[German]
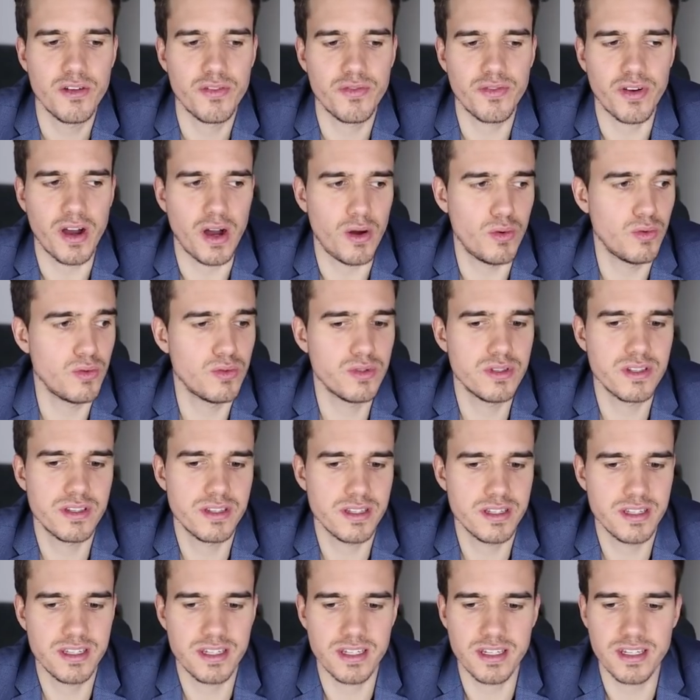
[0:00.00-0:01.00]

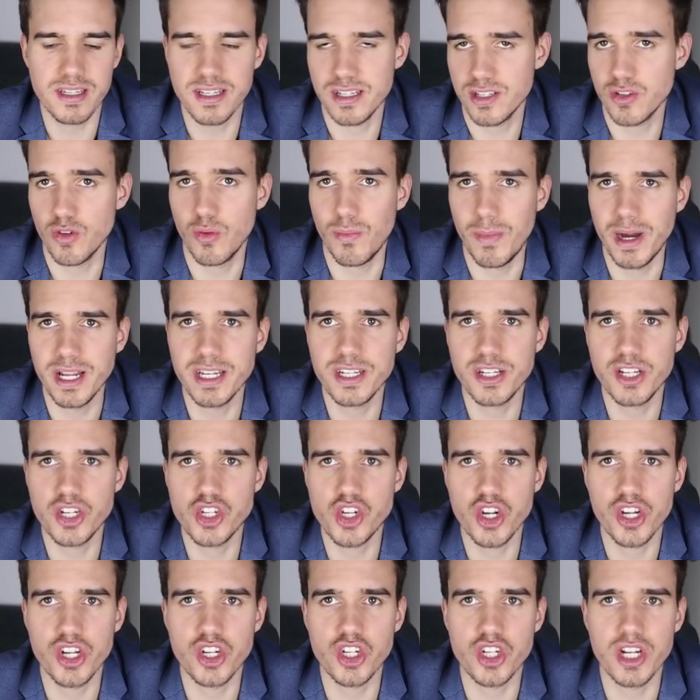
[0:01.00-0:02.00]
Frauen sind das
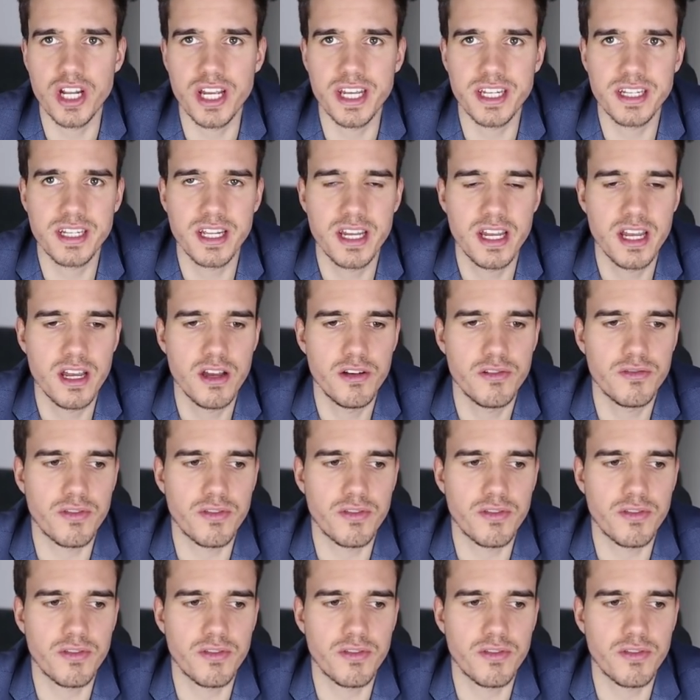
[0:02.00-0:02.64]
romantische Geschlecht,